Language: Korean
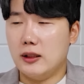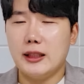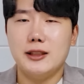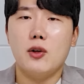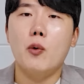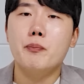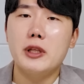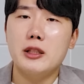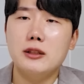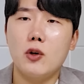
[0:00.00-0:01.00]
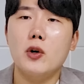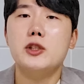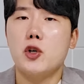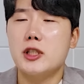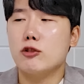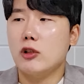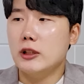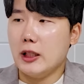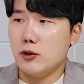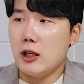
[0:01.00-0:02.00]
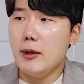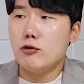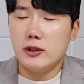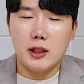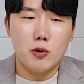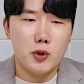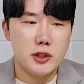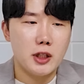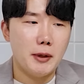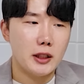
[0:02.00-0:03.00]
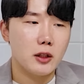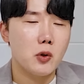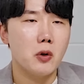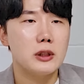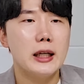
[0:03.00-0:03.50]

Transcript: 사실 엄밀히는 거의 적자 구간을 계속 헤매고 있다라고 보시는 게 맞겠고